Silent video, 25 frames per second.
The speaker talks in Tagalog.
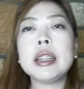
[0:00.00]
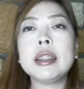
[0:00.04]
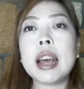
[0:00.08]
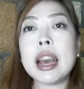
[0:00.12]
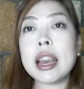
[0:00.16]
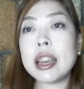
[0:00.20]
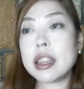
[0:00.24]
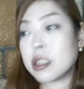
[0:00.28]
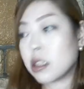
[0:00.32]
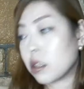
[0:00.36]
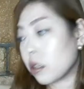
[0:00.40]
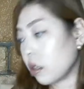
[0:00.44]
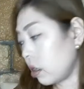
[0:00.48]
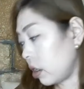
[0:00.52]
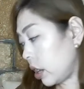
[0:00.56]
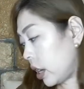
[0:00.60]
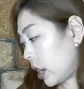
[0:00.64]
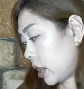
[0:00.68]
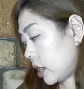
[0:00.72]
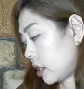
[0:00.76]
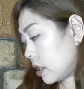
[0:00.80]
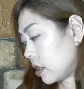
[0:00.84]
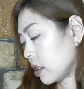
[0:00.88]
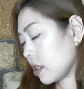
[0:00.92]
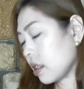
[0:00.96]
Daiso
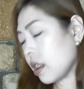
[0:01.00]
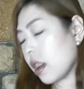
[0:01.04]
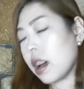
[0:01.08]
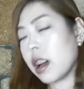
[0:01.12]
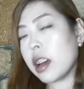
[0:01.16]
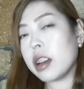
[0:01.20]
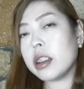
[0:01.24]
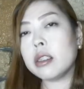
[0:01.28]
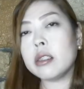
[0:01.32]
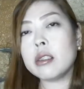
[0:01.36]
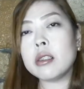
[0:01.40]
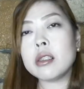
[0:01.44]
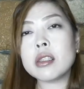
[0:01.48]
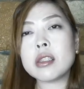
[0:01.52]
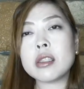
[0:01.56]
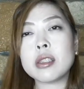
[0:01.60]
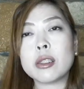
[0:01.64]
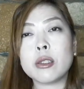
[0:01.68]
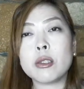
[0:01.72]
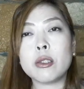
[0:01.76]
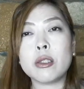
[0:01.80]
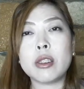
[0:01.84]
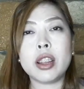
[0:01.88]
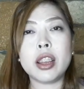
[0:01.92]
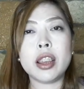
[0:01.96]
rin sa, ano, sa
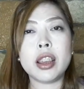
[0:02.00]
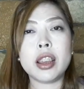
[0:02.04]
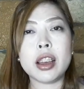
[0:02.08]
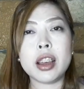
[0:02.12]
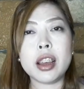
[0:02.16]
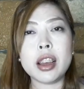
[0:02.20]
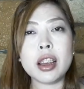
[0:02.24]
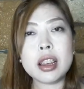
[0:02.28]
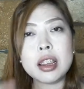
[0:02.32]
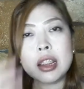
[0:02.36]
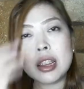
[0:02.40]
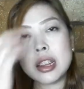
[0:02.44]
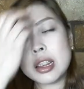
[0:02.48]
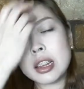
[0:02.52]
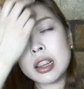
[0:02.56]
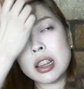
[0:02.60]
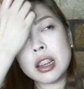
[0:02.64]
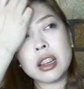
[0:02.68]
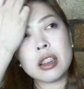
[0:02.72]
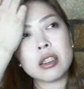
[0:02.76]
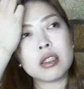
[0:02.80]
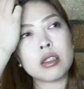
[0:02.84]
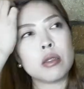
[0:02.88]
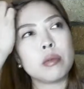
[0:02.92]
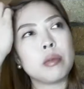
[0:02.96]
Korea.
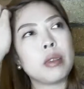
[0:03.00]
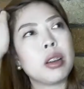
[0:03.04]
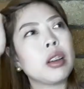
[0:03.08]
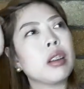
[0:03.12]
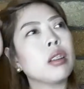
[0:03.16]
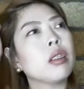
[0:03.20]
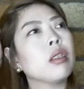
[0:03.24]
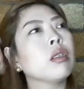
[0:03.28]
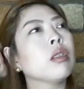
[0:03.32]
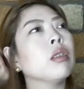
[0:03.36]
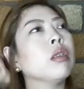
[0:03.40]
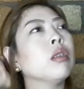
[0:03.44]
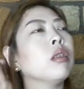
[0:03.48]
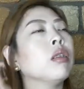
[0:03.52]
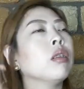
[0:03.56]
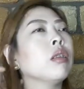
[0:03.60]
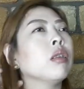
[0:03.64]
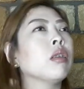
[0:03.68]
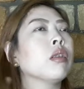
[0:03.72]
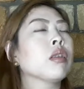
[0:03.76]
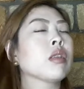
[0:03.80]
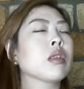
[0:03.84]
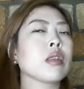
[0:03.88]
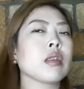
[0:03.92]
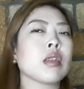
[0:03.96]
So, merong
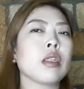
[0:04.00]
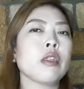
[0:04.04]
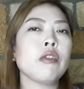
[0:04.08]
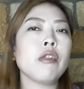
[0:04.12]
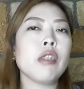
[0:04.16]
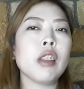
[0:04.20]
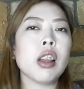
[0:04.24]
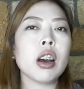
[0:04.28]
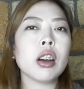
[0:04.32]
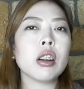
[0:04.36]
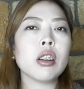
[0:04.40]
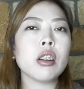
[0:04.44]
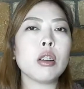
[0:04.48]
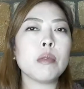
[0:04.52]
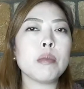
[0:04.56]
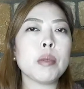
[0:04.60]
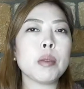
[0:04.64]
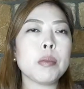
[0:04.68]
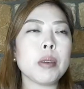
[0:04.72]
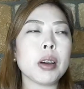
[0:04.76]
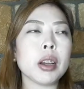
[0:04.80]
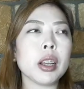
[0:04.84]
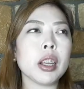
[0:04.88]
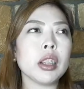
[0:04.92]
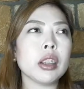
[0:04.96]
sa vlog ko,
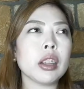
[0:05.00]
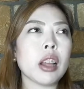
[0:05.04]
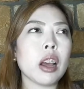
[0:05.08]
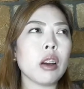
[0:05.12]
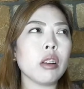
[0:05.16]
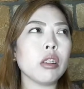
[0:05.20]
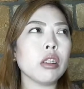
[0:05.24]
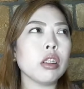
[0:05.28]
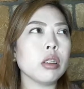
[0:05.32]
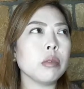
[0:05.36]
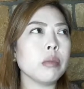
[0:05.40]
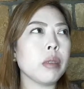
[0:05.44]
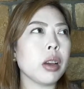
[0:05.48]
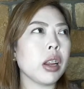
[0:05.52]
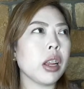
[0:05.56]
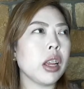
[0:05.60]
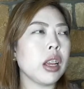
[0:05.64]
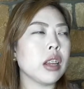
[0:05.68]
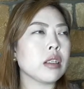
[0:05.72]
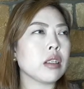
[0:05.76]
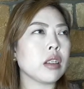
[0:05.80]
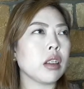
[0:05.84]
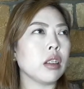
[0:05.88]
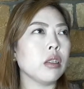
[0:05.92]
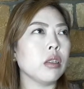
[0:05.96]
papakita ko yung
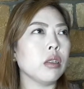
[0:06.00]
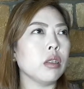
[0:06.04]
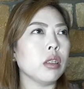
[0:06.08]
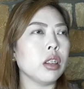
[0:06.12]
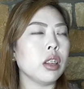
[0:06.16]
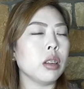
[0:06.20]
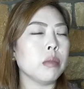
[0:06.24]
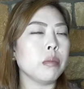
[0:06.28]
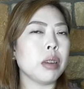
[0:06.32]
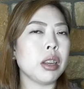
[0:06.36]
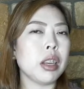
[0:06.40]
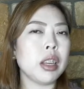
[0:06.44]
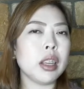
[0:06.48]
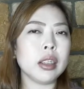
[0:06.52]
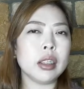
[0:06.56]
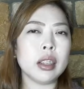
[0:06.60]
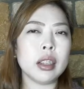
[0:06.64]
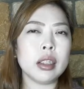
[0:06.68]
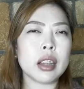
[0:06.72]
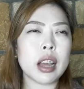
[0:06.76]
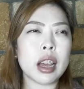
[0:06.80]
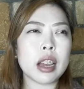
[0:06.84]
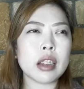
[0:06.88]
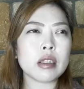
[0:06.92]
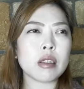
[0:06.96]
isa doon na maliit na
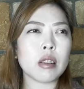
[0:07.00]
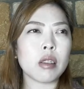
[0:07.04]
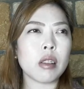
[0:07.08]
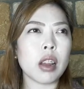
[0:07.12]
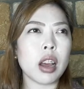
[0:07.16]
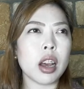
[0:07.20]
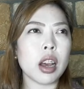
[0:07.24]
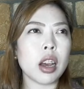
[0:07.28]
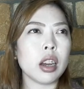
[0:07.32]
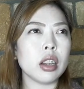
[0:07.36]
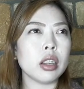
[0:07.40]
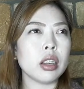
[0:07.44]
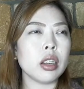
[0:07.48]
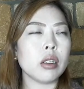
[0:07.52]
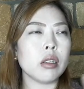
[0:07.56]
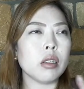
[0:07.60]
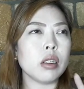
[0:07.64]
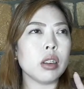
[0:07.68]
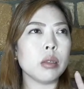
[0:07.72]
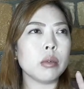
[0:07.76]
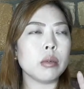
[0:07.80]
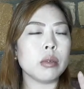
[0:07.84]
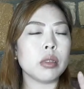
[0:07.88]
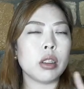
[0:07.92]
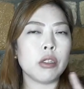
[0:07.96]
daiso lang. Hindi ko
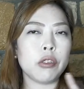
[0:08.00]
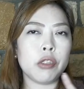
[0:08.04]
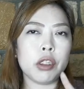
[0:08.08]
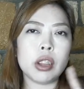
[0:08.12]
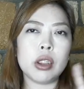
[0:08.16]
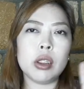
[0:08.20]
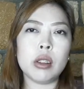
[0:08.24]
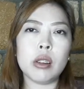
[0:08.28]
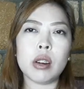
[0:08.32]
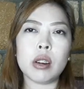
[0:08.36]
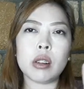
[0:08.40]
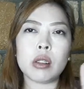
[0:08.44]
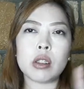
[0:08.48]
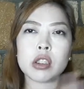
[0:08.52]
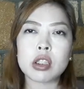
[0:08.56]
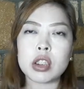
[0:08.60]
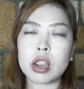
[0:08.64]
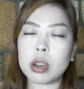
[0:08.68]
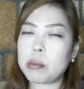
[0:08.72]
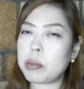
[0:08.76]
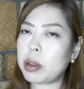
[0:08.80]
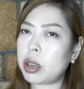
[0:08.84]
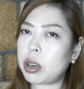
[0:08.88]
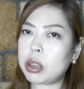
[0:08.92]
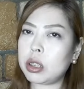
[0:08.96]
alam, na-videoan ko
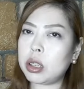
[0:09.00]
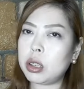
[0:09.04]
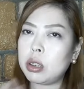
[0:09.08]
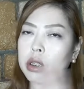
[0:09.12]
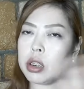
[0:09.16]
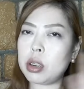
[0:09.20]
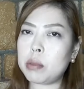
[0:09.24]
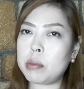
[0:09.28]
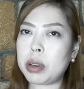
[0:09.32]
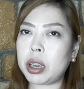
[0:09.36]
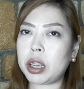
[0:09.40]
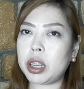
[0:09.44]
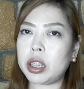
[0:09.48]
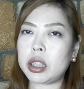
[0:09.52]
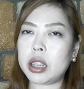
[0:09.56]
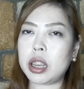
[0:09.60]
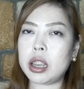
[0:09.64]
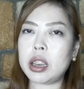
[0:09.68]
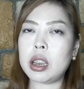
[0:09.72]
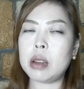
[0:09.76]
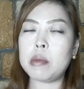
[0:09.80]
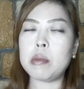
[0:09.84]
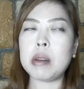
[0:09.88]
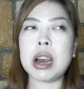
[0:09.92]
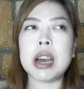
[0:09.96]
siya pero hindi ko napakita
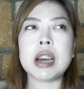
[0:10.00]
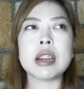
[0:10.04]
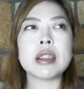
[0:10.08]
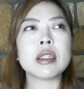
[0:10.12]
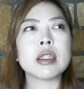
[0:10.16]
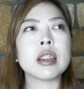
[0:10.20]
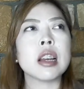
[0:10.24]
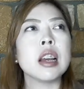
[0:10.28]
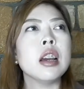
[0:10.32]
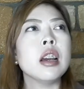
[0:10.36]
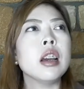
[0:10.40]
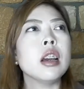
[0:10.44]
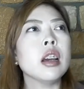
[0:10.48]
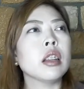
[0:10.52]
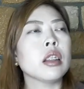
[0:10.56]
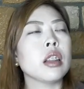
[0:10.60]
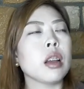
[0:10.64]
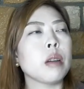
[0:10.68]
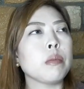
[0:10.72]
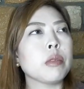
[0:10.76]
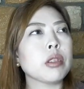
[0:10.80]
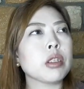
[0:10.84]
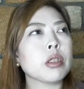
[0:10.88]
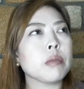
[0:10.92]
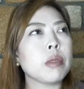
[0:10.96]
yung labas.
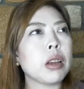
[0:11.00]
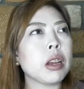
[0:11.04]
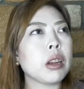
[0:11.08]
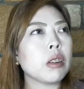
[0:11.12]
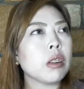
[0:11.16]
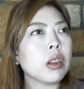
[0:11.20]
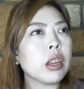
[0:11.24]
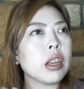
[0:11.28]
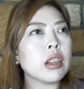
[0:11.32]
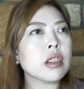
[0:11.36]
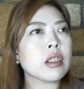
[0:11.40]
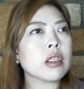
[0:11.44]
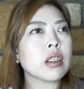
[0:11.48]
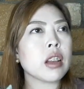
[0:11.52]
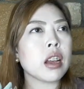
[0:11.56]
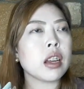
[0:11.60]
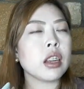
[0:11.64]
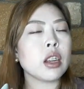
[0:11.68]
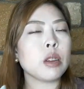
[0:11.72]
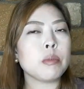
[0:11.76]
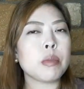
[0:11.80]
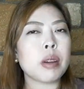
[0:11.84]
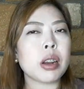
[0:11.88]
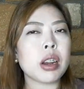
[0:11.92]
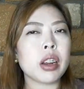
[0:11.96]
Tapos, merong isa
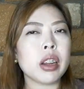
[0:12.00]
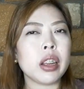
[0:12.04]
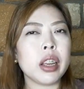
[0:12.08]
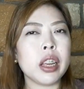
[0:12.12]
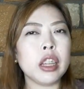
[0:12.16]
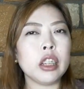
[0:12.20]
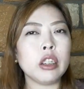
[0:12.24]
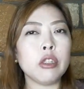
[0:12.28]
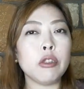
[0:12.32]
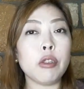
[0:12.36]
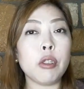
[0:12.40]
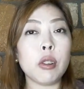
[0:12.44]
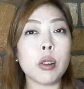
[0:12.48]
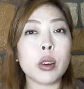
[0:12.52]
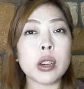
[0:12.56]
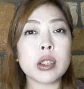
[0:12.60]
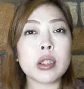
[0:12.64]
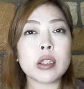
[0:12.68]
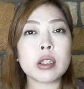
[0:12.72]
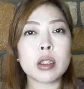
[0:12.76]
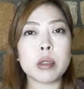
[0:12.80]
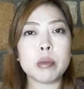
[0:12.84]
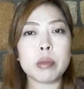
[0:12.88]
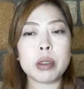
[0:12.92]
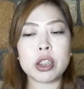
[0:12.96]
na parang 8 floors
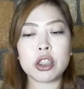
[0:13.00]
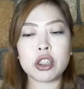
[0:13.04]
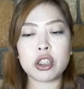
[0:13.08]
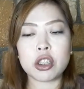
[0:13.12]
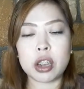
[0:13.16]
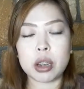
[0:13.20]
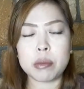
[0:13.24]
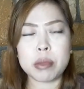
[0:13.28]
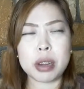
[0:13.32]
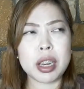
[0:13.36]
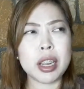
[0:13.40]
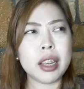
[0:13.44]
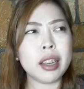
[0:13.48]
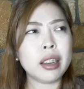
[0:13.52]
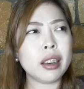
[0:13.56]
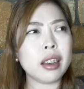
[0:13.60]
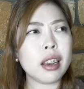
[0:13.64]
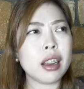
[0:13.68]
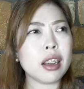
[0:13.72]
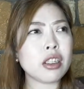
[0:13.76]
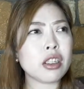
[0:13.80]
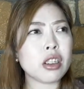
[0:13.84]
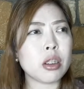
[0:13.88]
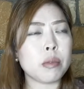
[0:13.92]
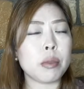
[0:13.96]
naman siya. Maliit
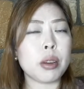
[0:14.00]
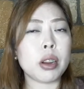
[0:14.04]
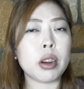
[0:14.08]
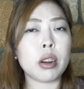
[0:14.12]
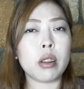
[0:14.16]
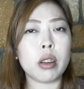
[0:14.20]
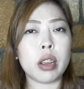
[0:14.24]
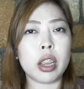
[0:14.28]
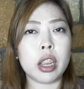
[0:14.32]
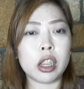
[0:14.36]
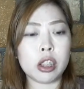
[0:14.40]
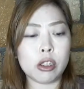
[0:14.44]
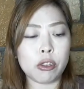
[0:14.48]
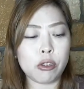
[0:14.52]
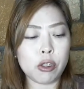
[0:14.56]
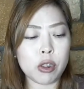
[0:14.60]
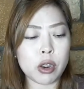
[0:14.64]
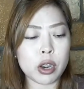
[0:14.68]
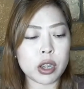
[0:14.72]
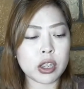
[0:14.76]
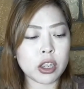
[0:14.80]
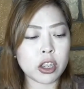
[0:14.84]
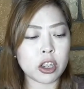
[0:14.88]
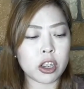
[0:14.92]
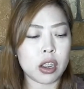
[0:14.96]
lang siya pero 8
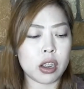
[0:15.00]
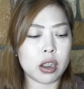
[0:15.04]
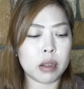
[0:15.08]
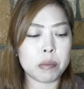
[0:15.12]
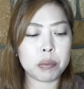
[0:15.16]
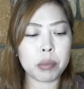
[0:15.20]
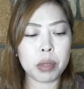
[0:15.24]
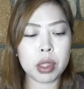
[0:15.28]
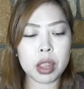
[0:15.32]
floors siya.